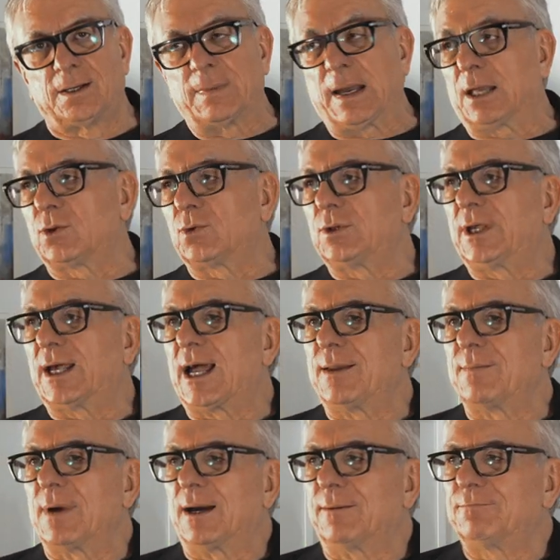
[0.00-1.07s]
Beh, tu dirai,
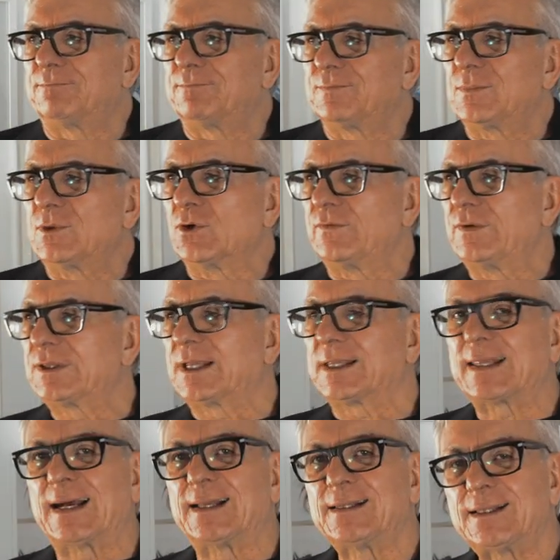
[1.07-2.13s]
ma ne ho viste
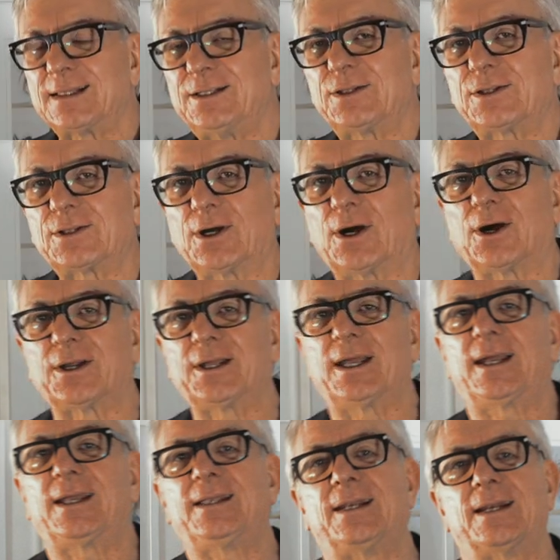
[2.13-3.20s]
tante di storie
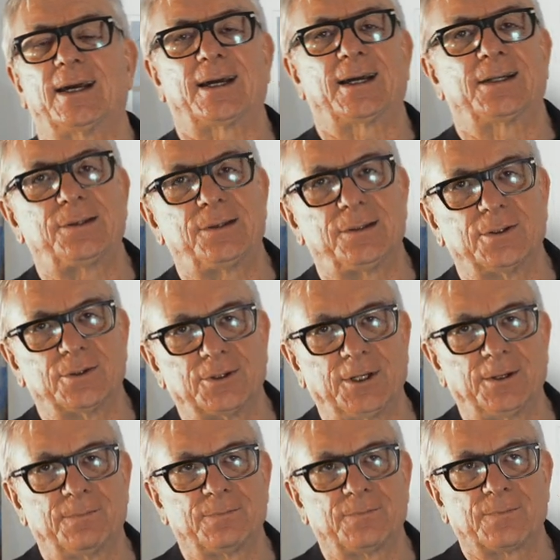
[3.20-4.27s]
e di
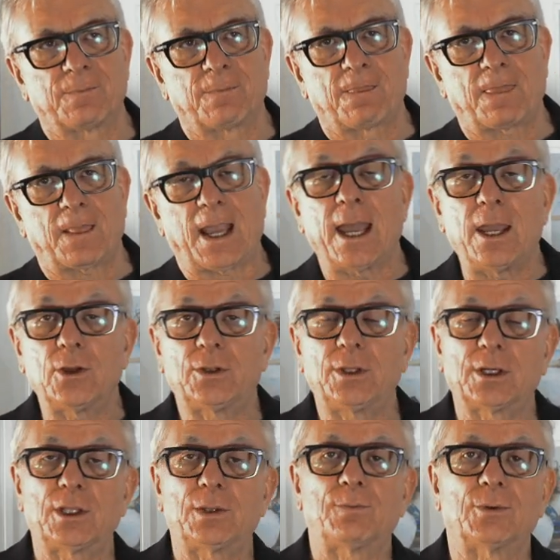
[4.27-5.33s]
narrazioni. E io ti
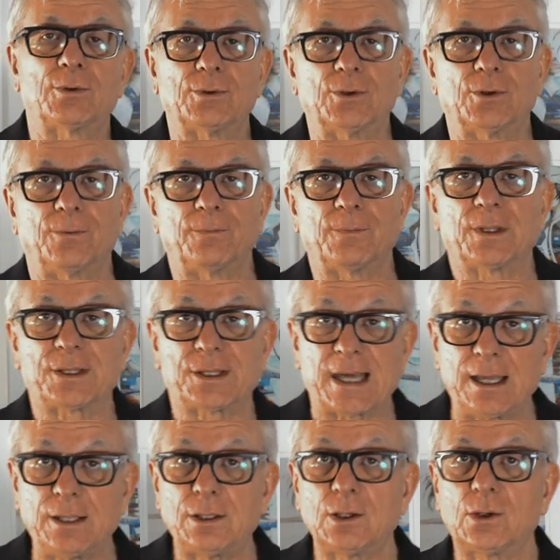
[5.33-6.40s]
rispondo,
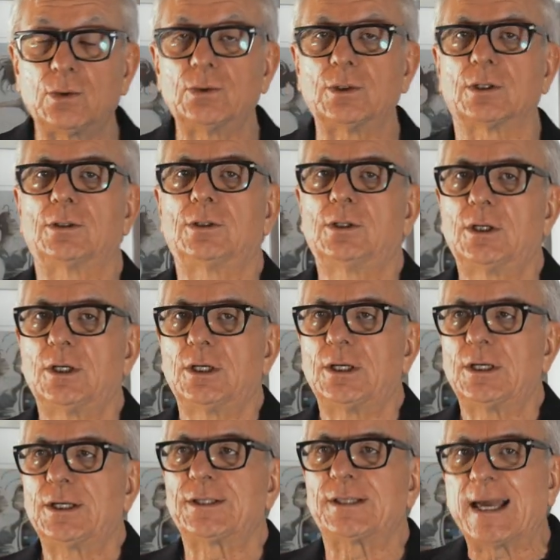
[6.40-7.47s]
sei sicuro?
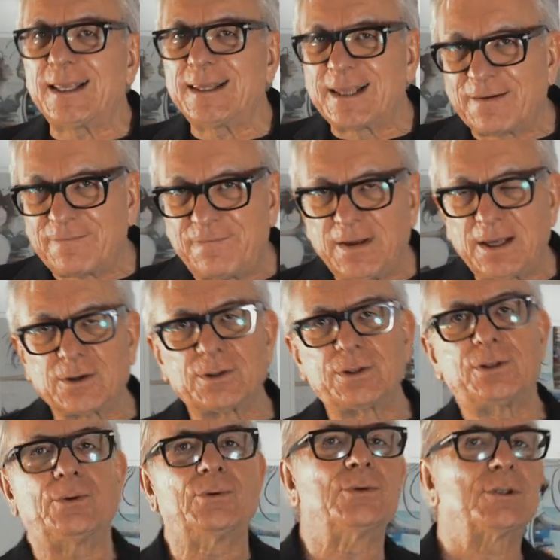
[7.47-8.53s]
Sei davvero
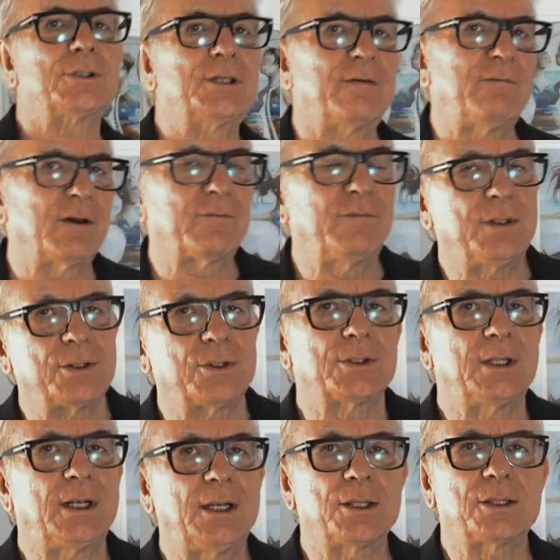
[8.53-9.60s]
sicuro di aver visto
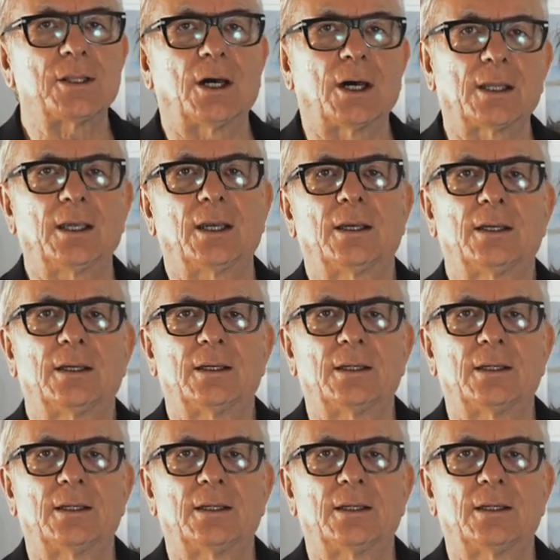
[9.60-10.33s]
delle storie?